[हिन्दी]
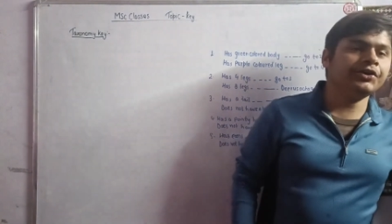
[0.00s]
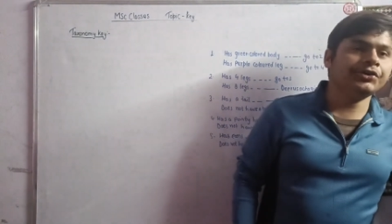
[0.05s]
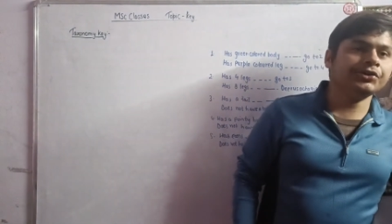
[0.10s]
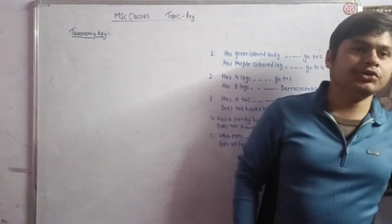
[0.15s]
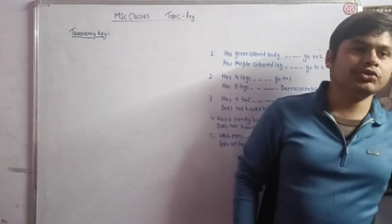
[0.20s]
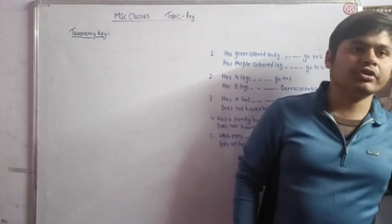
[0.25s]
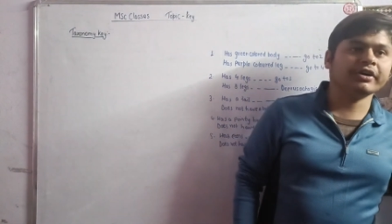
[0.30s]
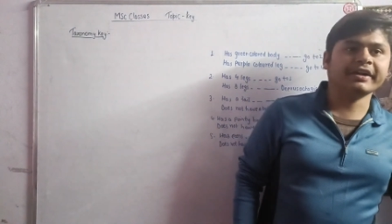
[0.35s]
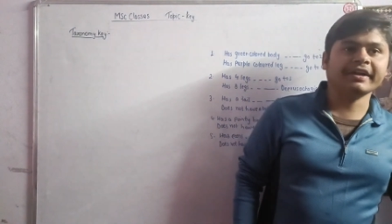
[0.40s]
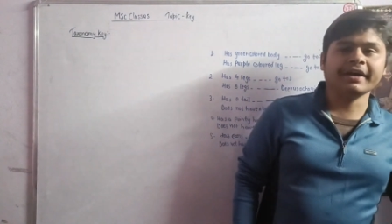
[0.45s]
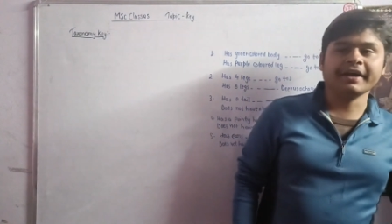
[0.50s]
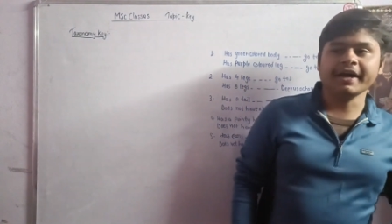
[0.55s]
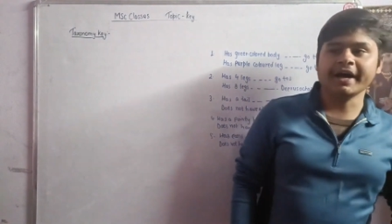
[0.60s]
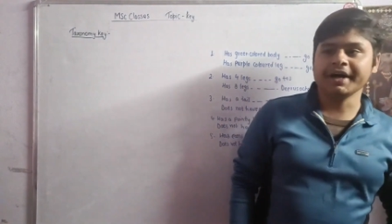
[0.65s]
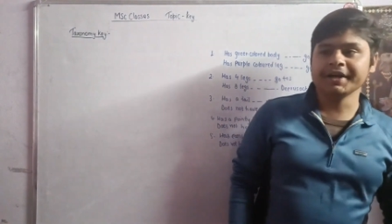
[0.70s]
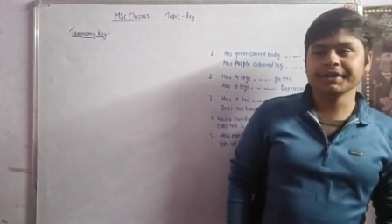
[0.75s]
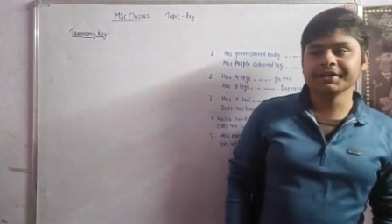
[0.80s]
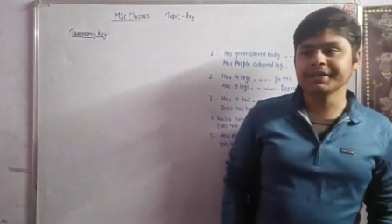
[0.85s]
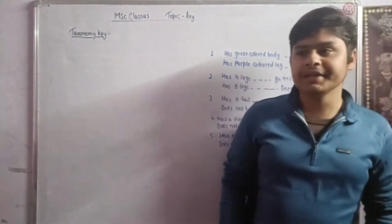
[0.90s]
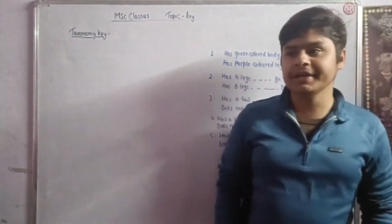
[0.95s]
वीडियो जो है नहीं
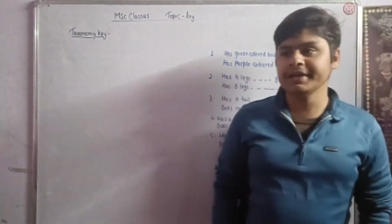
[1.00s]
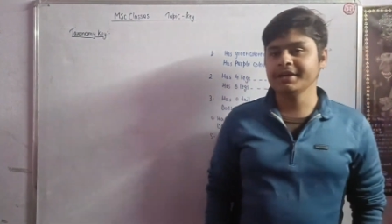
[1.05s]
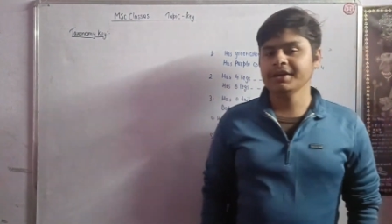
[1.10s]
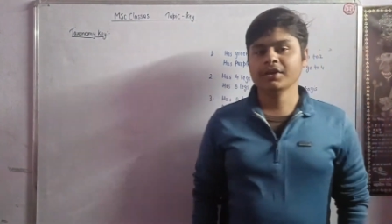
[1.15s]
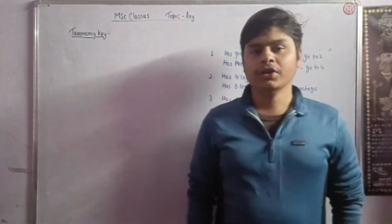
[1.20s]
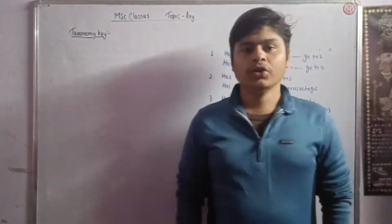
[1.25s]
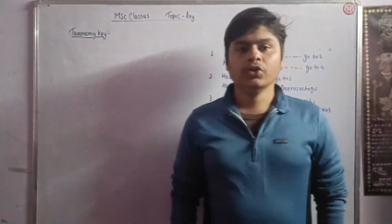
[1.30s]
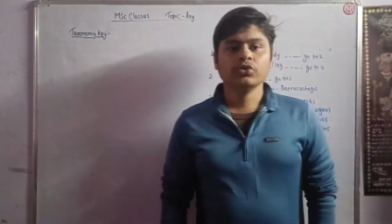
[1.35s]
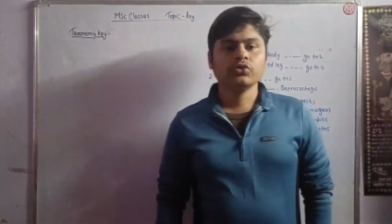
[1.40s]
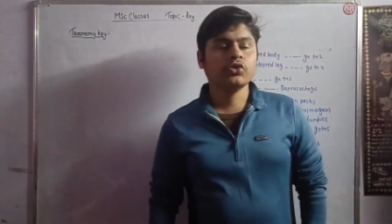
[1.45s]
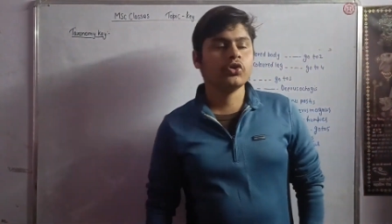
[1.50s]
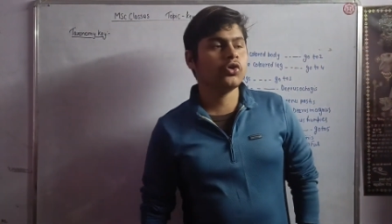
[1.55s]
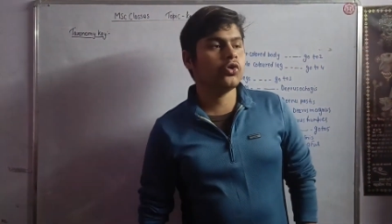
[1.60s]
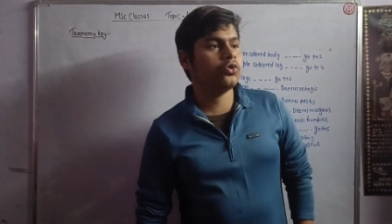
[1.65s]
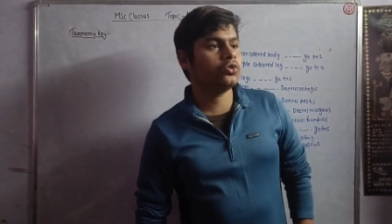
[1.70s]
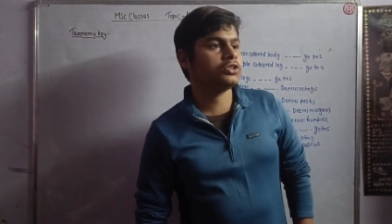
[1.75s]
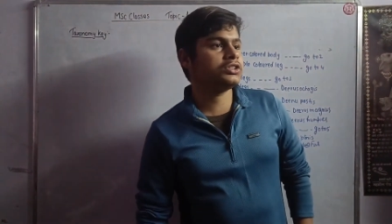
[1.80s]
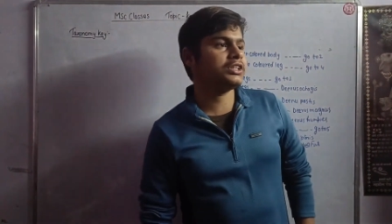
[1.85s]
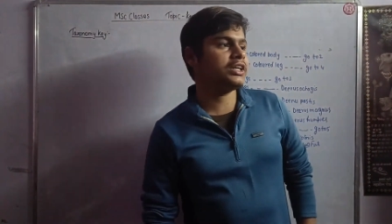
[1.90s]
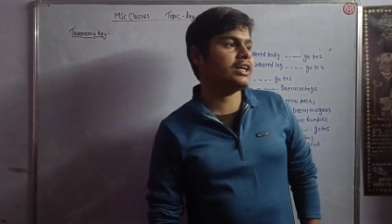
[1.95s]
आ रही थी तो
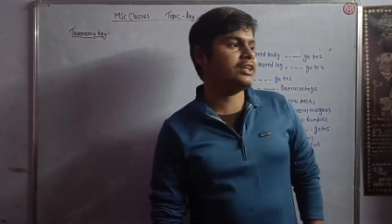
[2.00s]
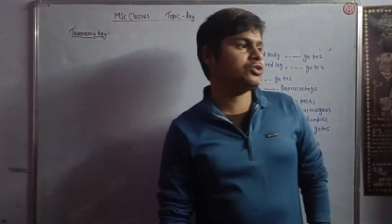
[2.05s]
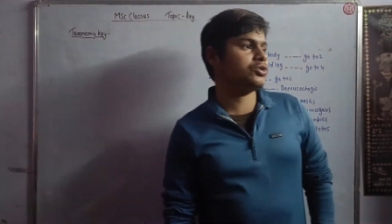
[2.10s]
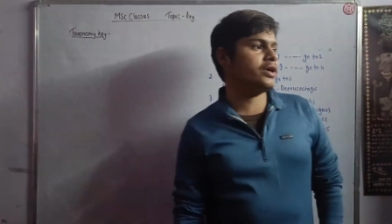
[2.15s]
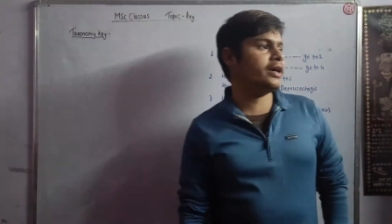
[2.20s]
उससे